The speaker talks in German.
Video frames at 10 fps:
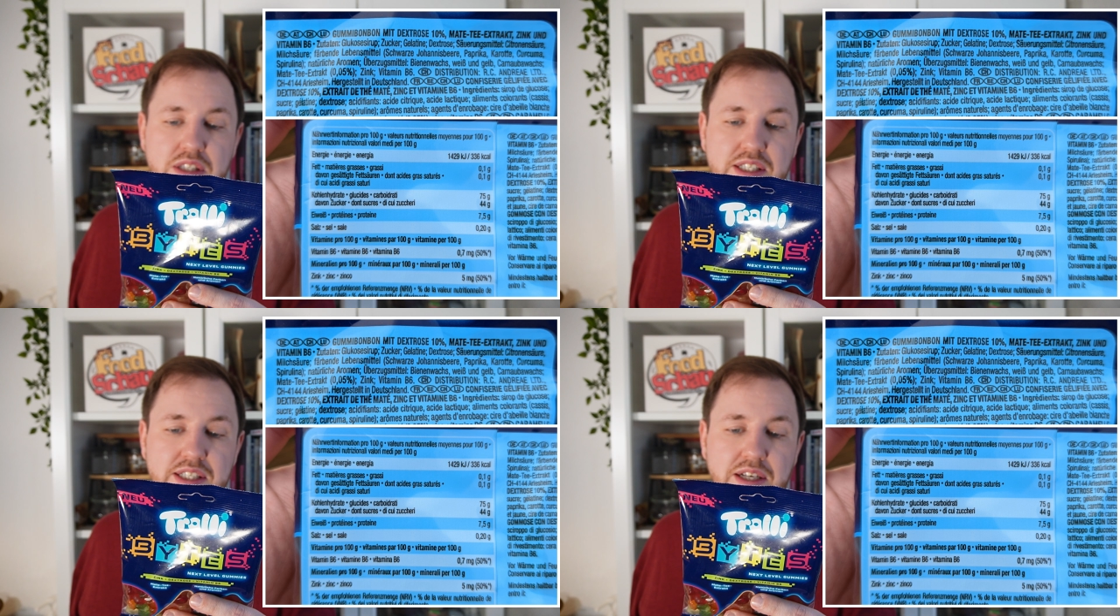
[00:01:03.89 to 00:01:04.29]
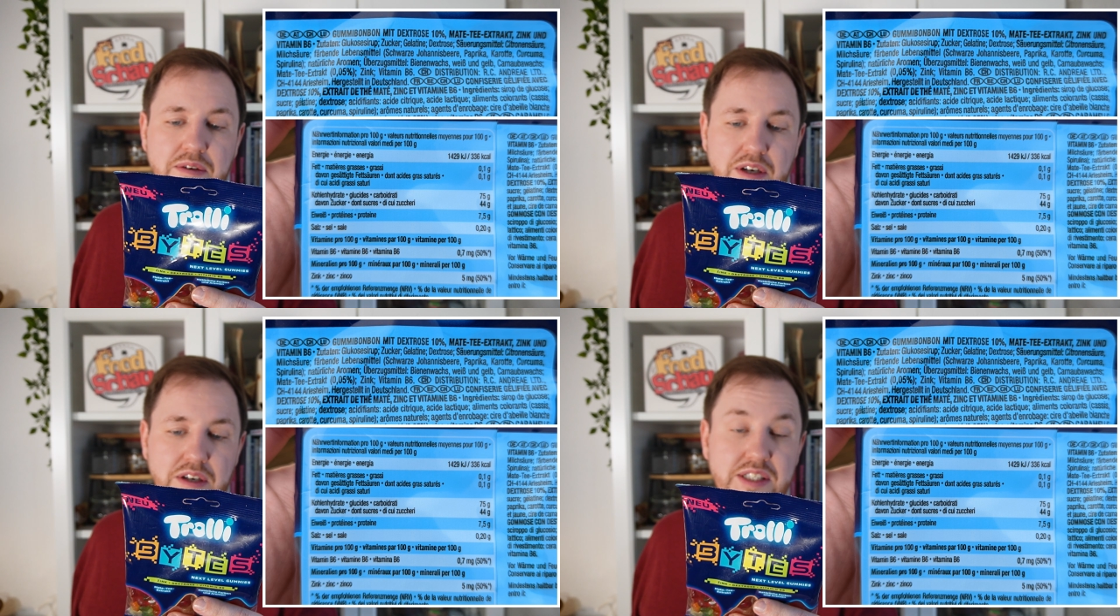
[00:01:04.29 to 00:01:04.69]

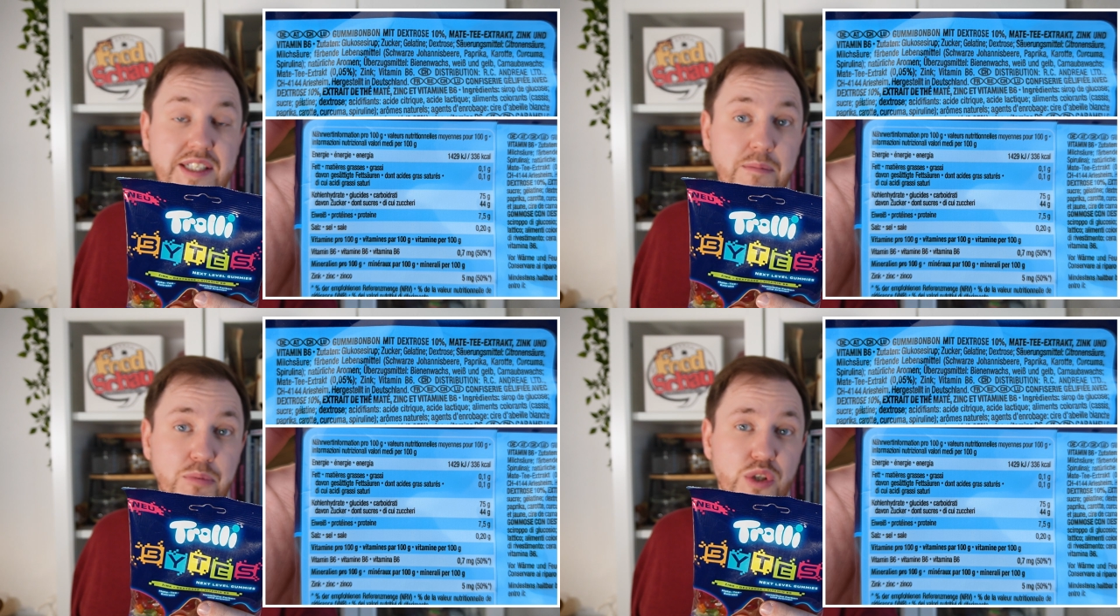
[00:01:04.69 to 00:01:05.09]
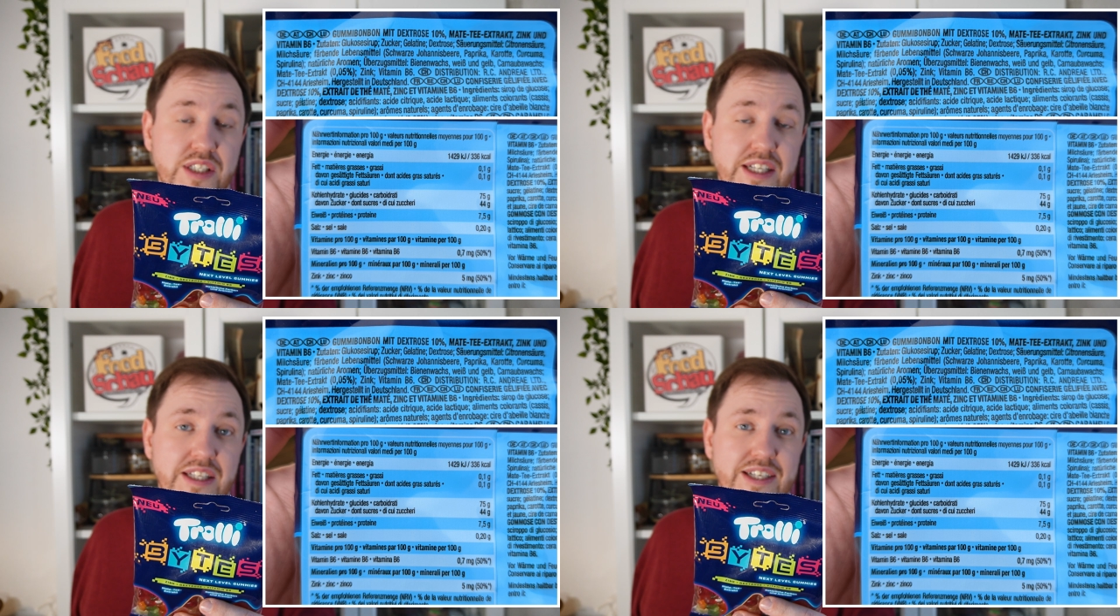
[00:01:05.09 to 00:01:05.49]

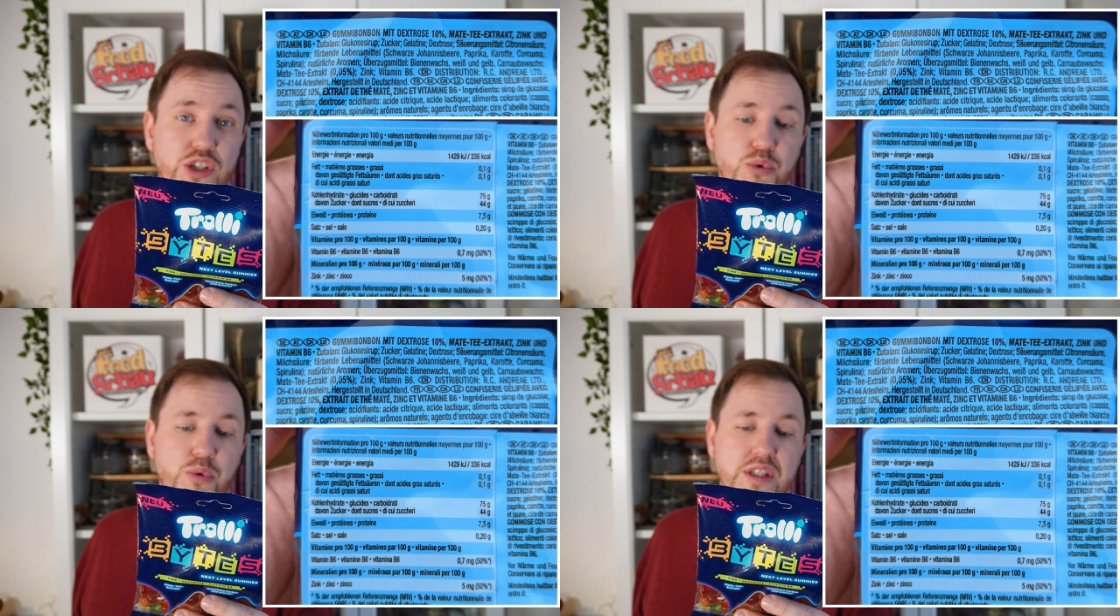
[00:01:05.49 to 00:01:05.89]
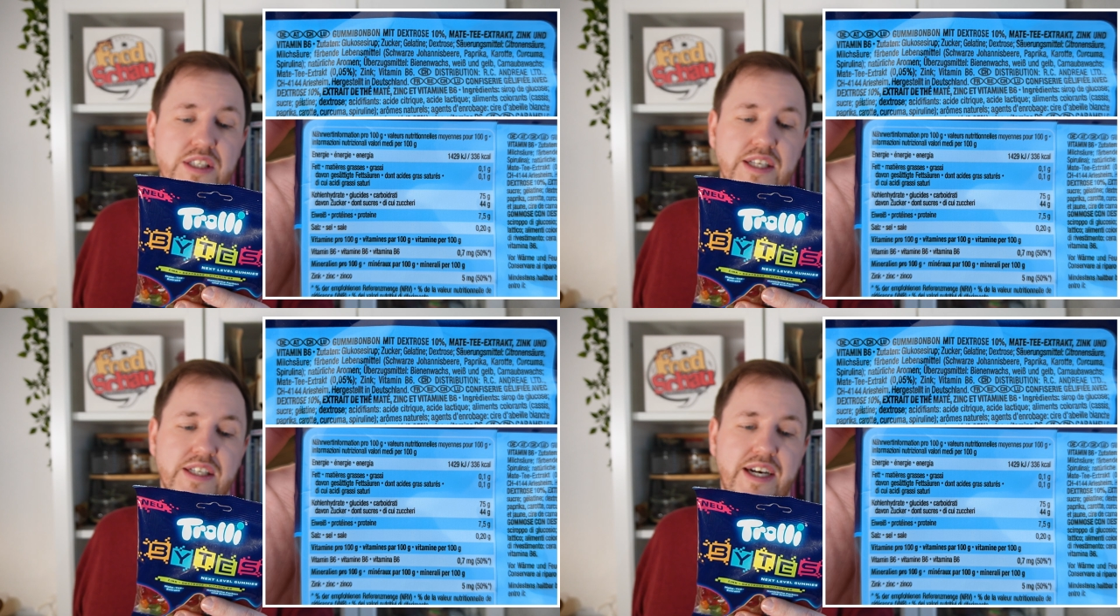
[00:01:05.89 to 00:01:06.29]
10%, äh, Dextrose
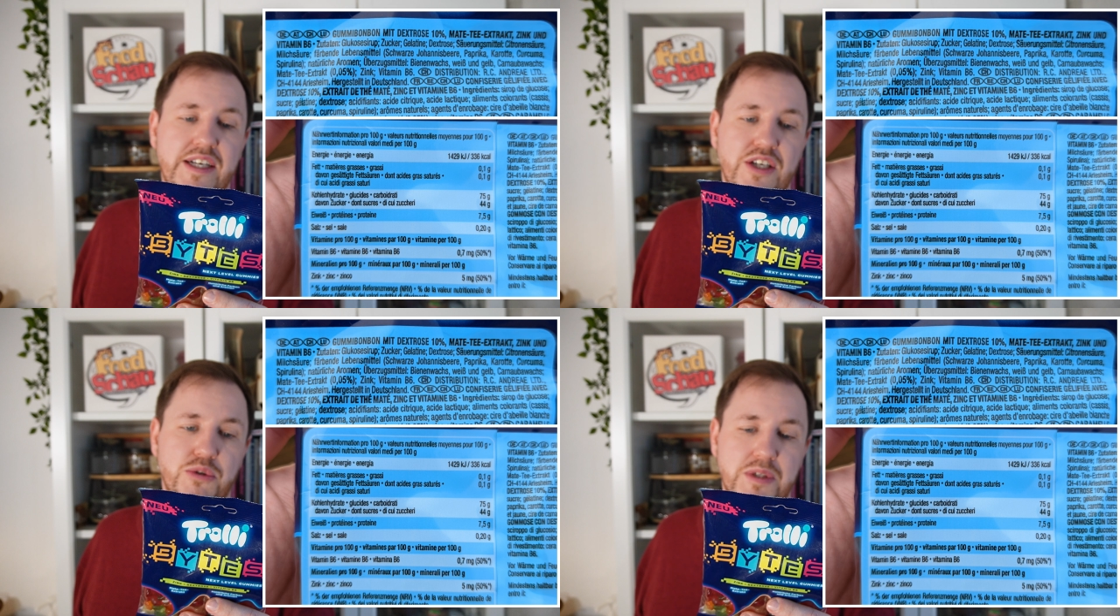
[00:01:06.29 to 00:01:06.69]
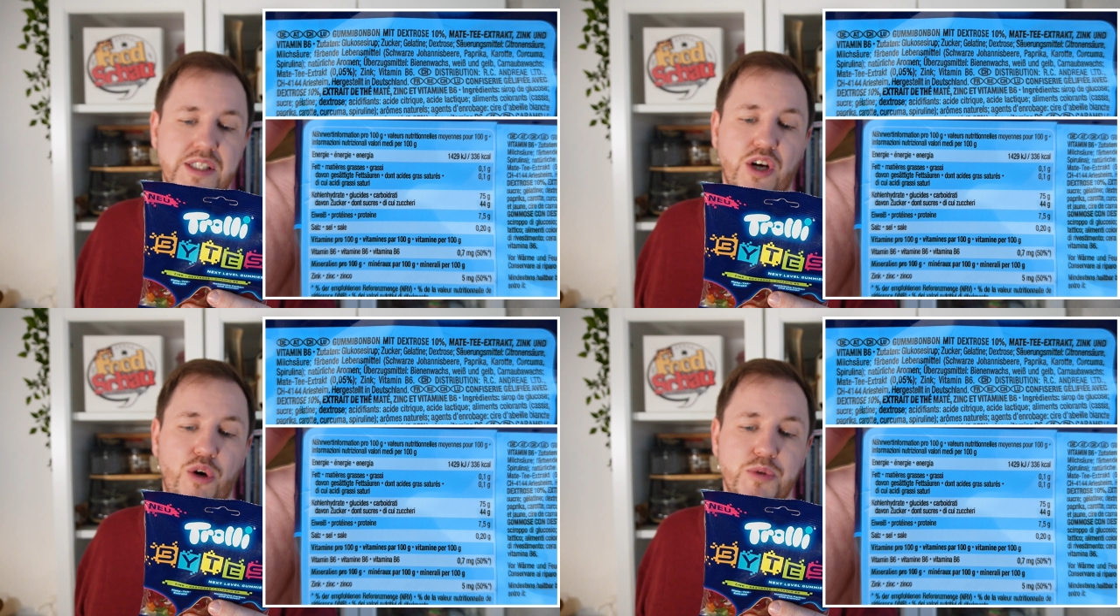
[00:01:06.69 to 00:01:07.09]
ist hier enthalten, also ein
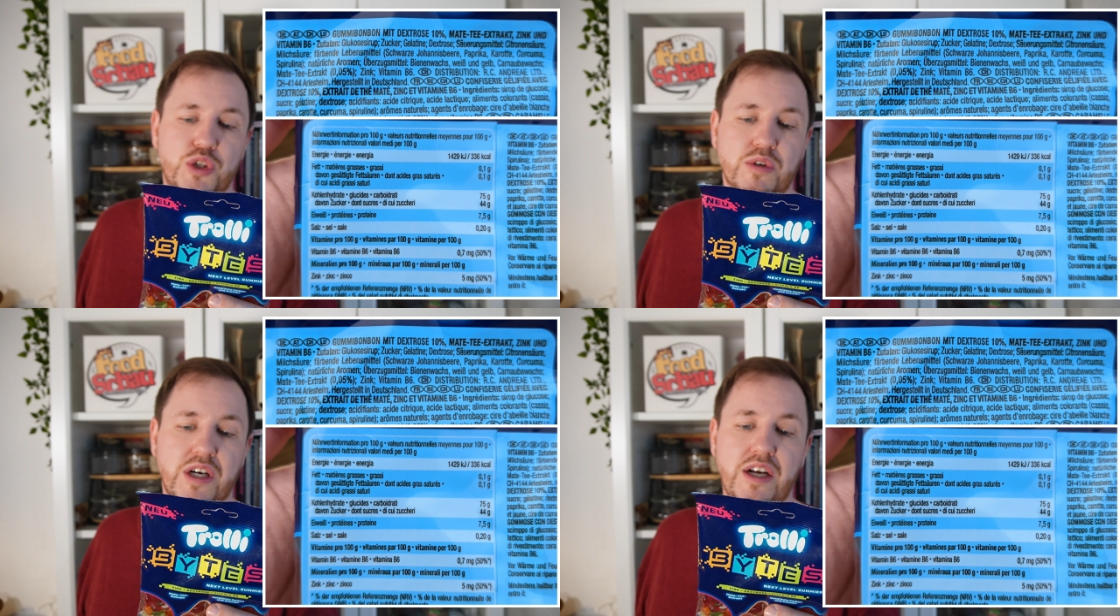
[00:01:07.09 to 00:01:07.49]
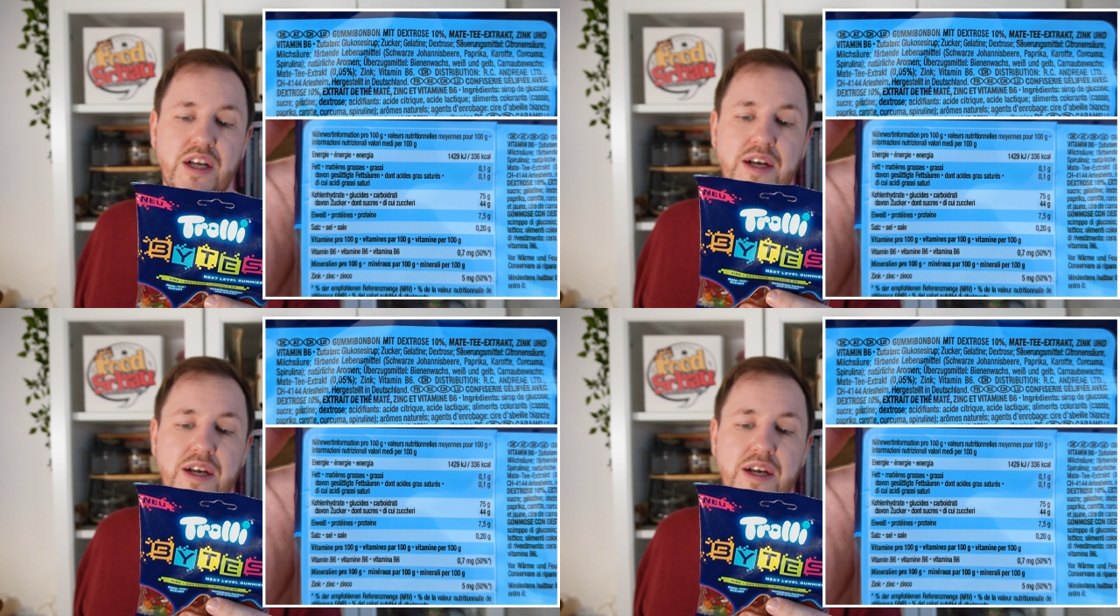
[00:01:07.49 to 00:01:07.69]
bisschen Traubenzucker,